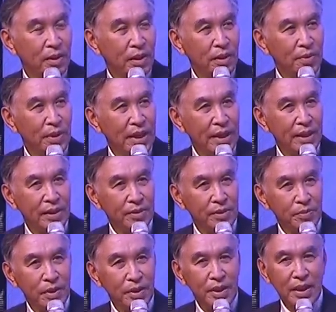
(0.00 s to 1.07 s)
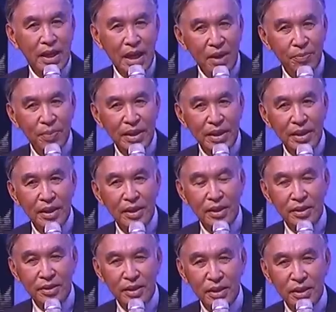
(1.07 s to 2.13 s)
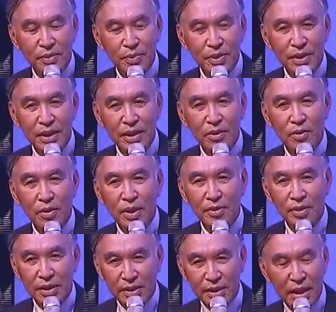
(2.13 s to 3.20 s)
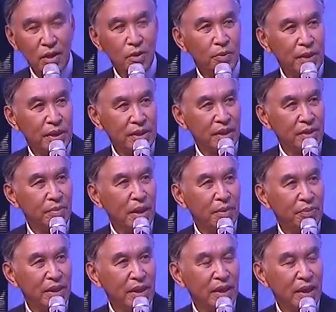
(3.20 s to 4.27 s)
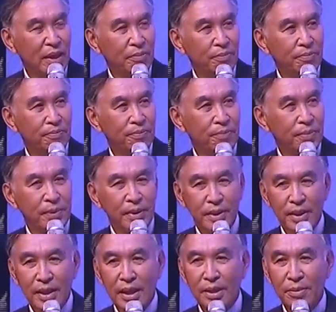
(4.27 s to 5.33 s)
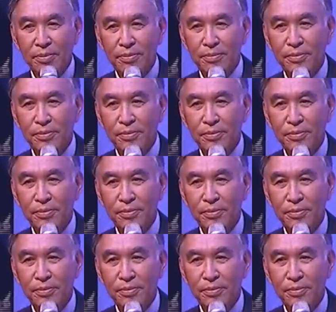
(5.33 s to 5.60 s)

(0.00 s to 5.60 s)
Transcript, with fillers: แล้วภายในอีก5ปีเนี่ย 40% ของเราเนี่ยใช้ operation แบบนี้ครับนะครับ